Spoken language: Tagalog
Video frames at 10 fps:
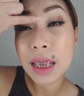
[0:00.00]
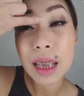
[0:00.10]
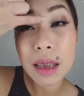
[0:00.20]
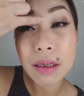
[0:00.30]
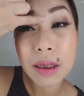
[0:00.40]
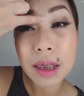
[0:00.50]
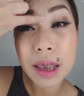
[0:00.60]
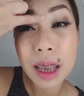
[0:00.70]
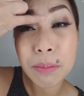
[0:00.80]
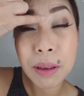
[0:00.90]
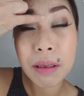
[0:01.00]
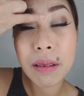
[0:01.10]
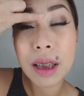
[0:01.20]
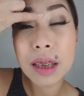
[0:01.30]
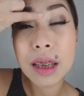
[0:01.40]
dito, hindi talaga
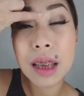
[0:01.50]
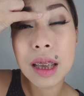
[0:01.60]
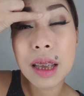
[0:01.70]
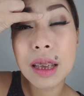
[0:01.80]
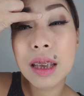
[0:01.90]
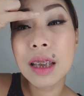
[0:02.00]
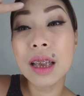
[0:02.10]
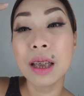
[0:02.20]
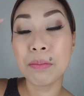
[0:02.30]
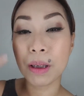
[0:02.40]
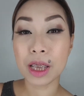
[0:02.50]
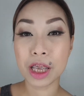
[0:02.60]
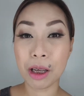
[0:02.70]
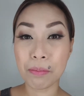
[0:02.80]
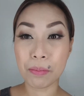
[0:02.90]
maiwasan. Pero
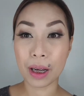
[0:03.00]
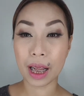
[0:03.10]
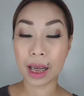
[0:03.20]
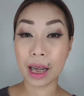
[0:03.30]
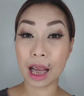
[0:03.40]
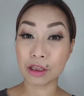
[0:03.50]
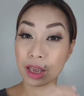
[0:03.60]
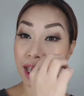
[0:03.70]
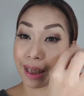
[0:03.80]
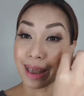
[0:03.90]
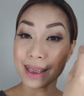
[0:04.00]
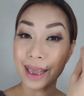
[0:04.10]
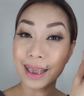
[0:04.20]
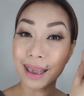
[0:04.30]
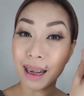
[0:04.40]
syempre, actually nag
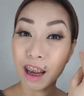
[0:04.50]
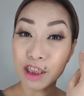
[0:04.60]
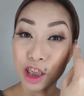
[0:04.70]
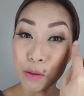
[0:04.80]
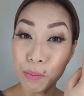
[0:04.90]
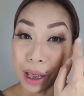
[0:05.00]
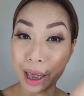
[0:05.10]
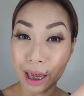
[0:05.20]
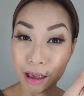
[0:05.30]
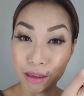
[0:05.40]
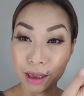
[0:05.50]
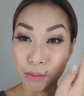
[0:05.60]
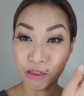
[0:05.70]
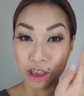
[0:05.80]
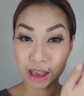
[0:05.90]
stain lang ako diyan ng paglagay ko
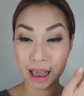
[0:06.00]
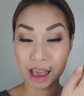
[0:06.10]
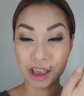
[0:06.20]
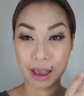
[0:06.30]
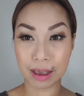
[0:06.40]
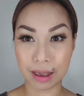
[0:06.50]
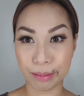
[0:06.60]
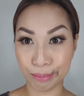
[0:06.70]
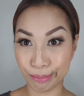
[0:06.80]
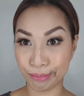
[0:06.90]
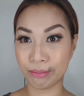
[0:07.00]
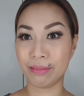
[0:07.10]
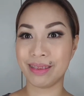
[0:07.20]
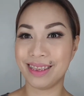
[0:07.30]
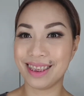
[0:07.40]
ng false lashes. Hmm?
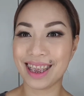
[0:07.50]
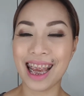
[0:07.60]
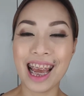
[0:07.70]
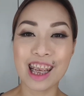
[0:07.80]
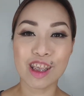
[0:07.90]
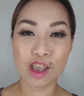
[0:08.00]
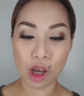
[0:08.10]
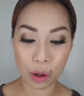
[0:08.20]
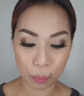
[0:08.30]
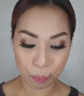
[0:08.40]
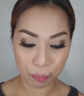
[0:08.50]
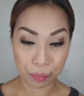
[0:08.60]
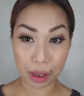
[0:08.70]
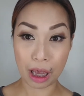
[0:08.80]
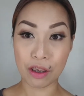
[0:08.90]
So,
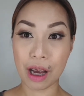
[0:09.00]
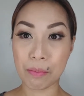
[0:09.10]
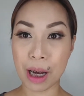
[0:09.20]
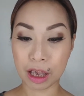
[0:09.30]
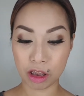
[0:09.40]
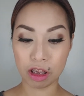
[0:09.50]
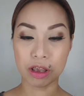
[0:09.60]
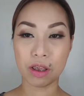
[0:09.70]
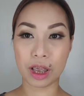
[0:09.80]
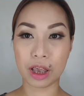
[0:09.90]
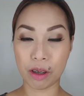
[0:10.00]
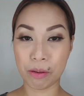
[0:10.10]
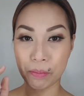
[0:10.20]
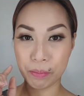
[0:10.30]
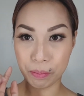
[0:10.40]
ano nga ba ang thoughts ko
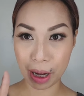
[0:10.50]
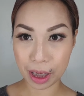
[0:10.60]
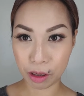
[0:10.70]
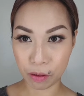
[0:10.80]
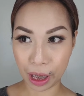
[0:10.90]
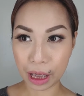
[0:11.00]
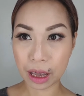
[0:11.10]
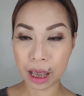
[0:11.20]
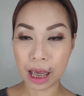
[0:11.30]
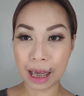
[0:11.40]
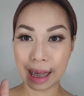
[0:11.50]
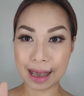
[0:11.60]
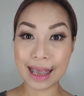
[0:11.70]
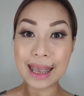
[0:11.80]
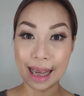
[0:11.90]
dito? By the way,
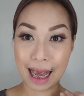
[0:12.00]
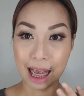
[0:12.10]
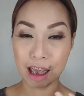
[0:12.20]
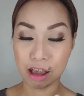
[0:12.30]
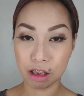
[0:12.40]
kanina